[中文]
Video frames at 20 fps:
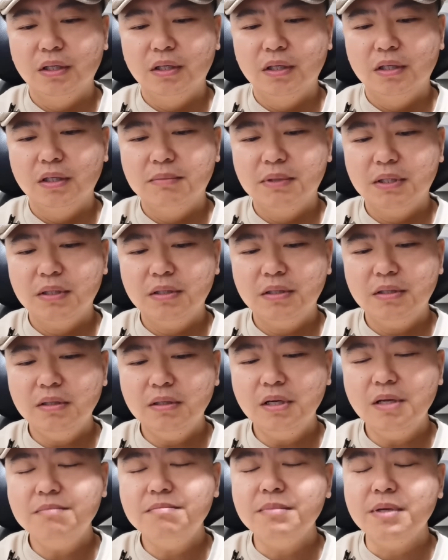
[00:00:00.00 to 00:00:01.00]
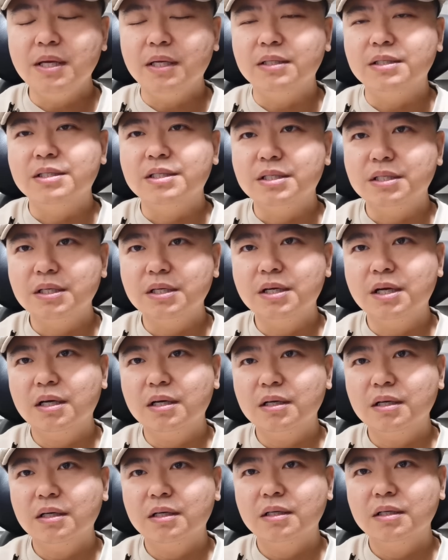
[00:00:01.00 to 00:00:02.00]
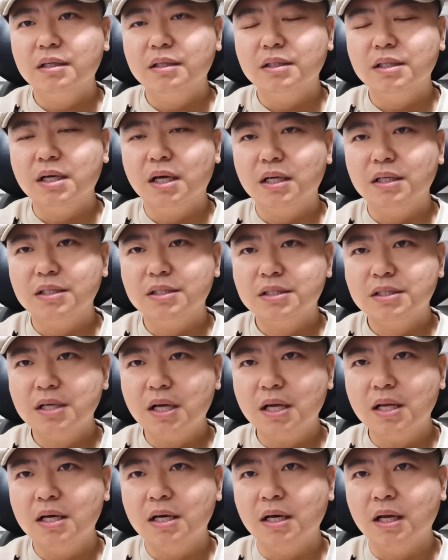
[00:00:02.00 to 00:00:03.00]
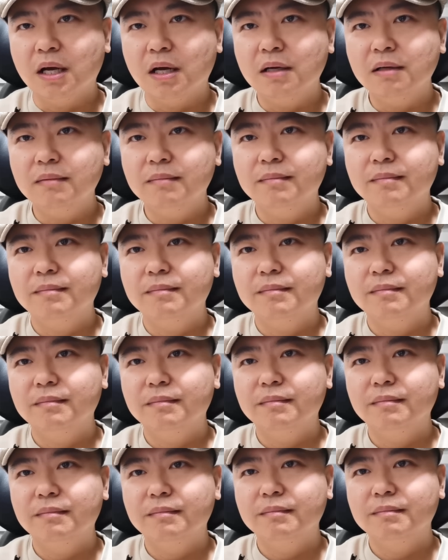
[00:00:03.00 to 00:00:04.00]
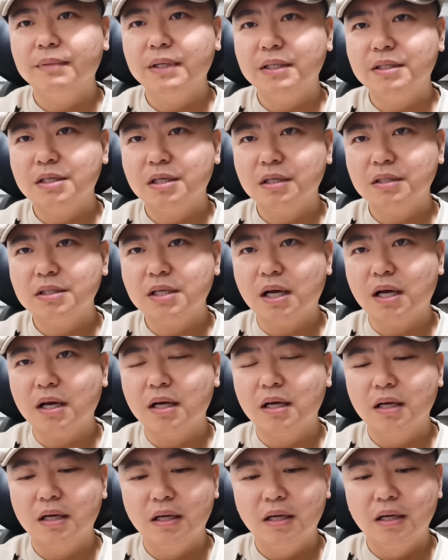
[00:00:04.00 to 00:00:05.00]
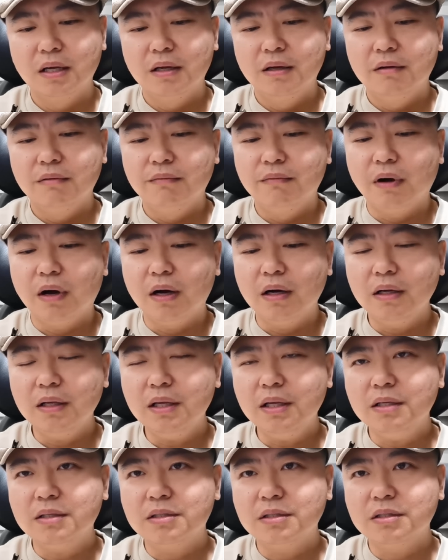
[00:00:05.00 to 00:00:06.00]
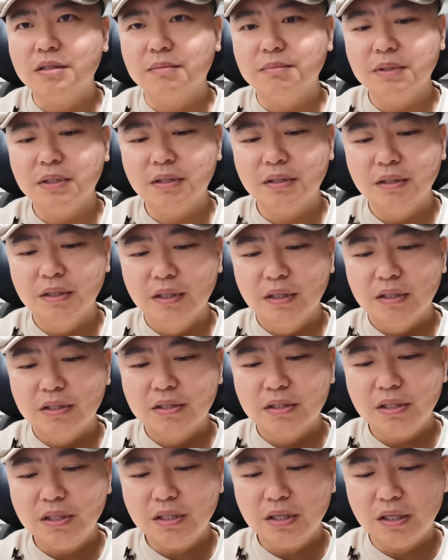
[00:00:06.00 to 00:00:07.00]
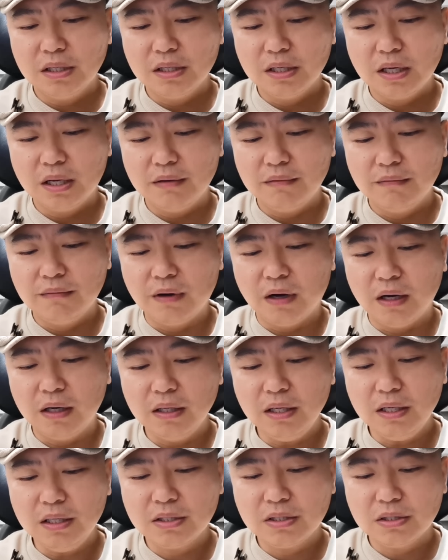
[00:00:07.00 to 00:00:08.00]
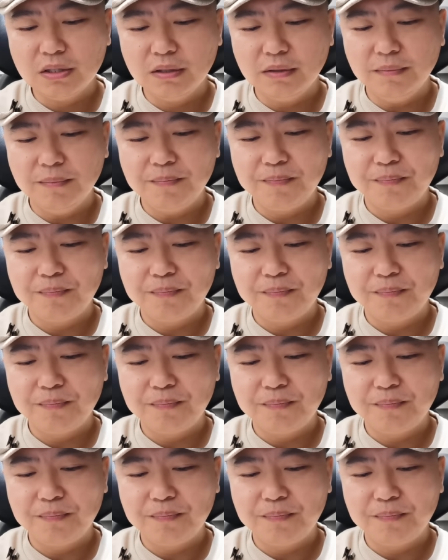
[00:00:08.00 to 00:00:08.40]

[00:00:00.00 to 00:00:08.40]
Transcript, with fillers: 那么任免秦刚，你看战狼被撤下，王毅是什么呢？实际上你看王毅是